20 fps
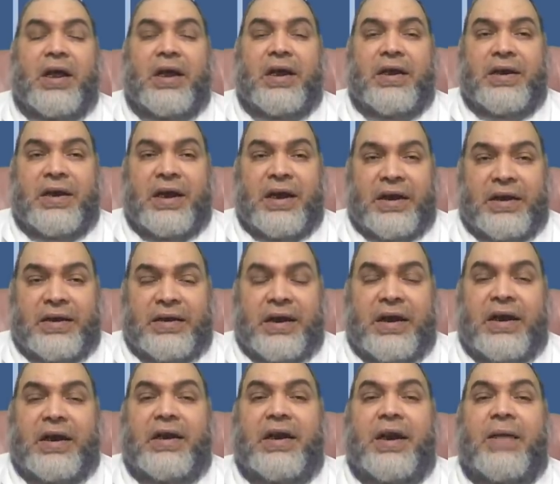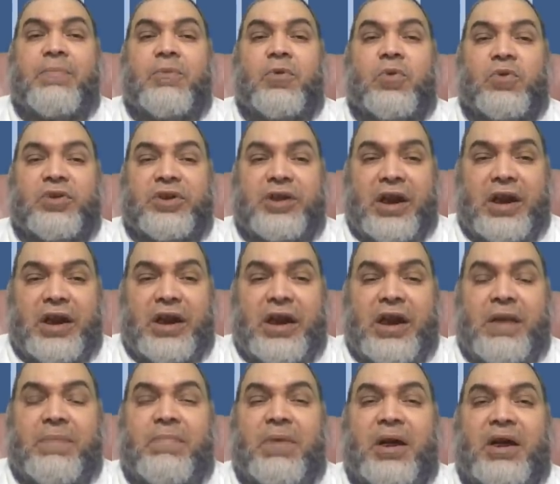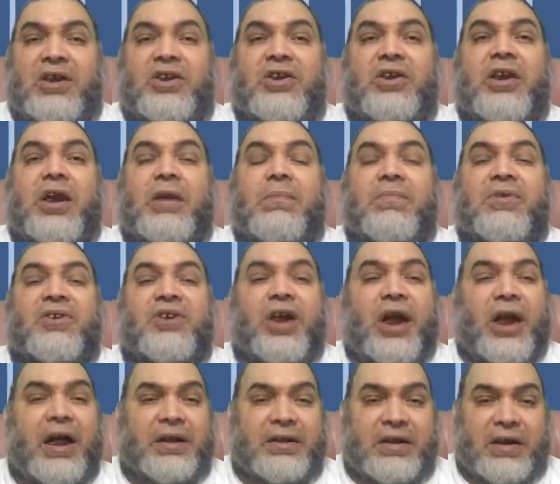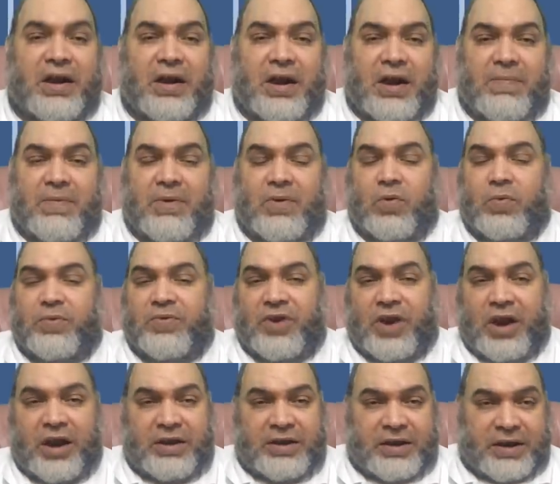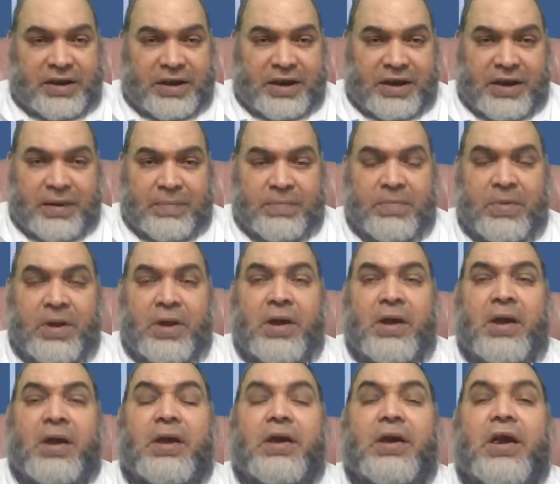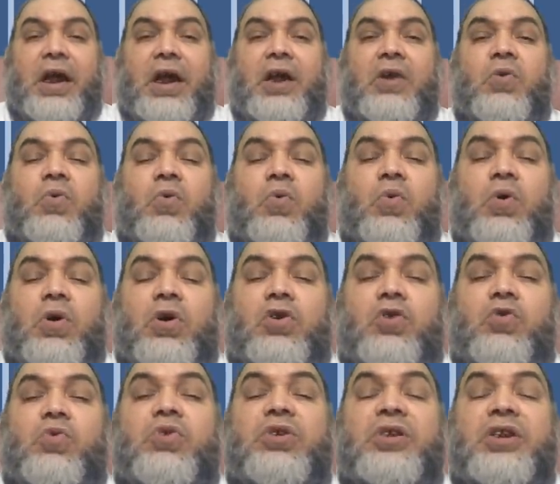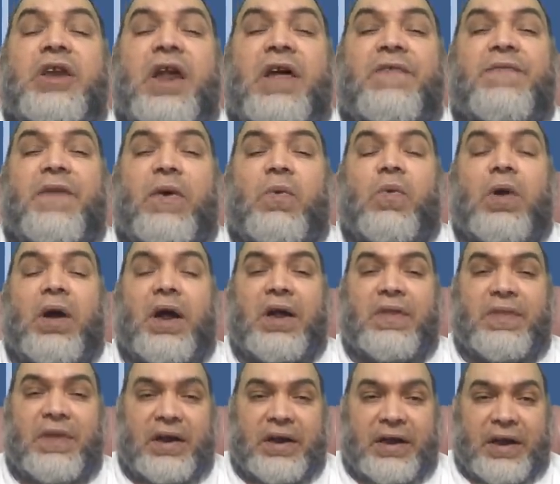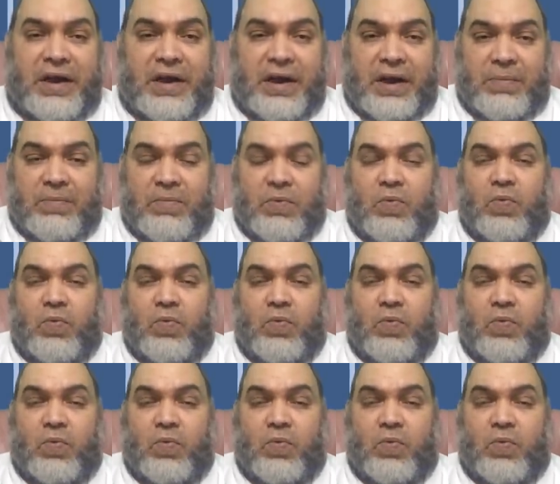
ان احنا لم نسلم اصلا بصحه الخبر وبصحه الكلام لأنه الروس نفوا هذا الكلام